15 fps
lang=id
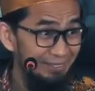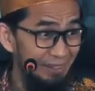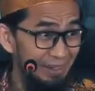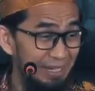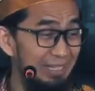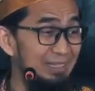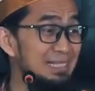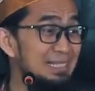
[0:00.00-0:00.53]

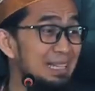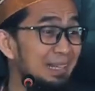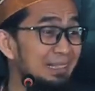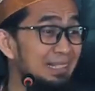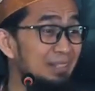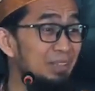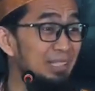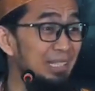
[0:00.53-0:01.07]
Maka ketika
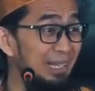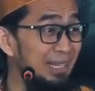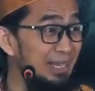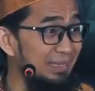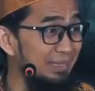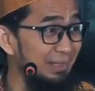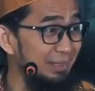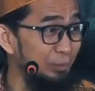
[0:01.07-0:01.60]
Anda menyalahi
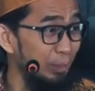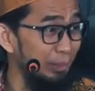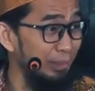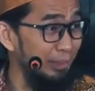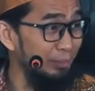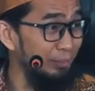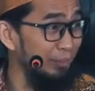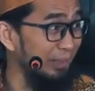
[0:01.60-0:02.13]

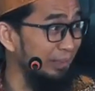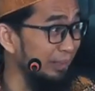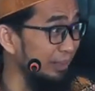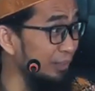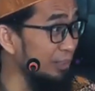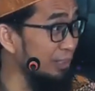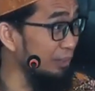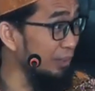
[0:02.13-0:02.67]
ketentuan itu, Anda
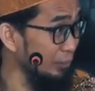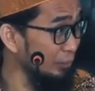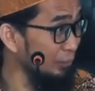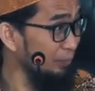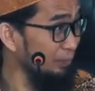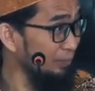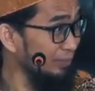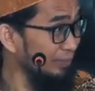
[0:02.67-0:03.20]
tidak bisa masuk.
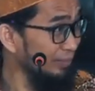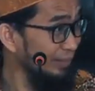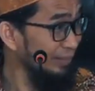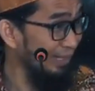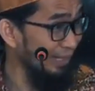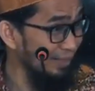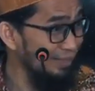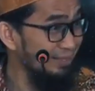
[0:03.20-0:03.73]

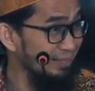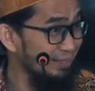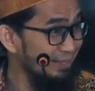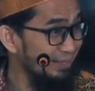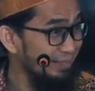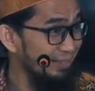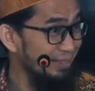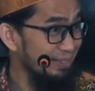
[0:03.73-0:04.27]
Jelas?
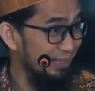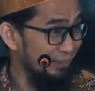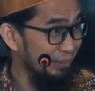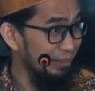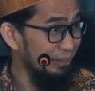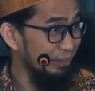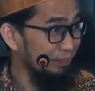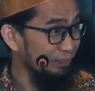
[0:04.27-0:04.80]

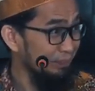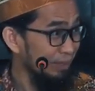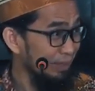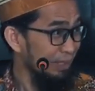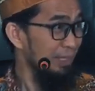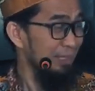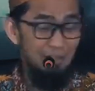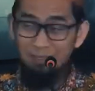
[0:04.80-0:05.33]
Satu itu.
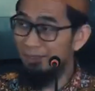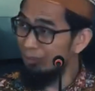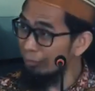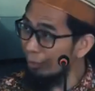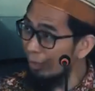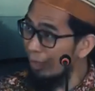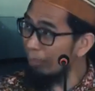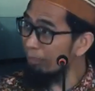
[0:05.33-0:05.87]
Yang
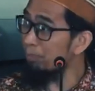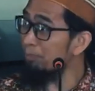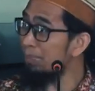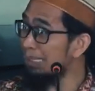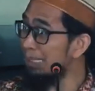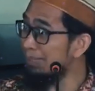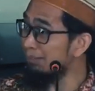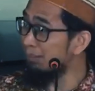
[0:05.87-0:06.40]
kedua, pemilik